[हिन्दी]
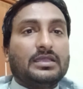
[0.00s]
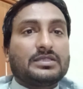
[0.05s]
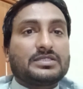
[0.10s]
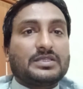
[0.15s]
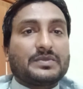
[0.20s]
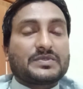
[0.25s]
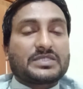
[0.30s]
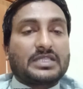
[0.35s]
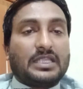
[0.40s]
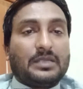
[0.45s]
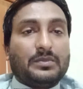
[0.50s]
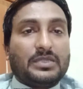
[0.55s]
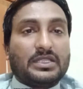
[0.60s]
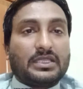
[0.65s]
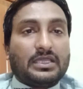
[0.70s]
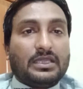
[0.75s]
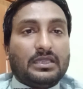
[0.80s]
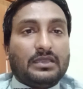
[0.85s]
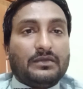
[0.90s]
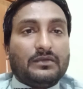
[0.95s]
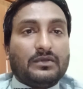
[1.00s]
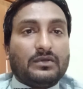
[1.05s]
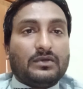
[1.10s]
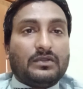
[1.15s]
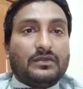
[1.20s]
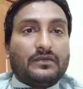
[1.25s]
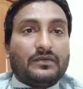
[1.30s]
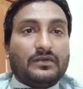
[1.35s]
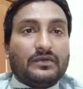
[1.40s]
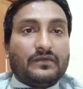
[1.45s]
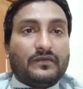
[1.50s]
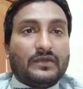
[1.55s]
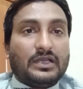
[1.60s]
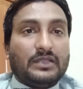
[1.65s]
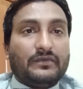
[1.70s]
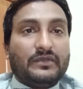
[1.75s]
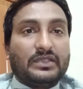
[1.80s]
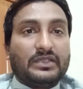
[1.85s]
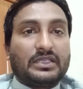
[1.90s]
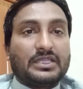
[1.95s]
सब्सक्राइबर के और
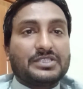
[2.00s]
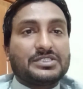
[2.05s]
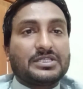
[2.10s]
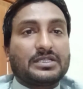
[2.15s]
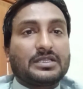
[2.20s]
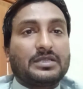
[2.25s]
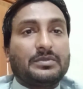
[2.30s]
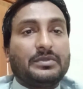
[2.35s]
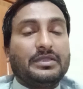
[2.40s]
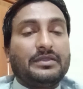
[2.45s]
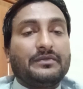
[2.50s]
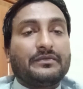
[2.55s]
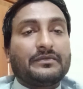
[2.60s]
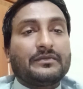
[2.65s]
फॉलोइंग के चक्कर में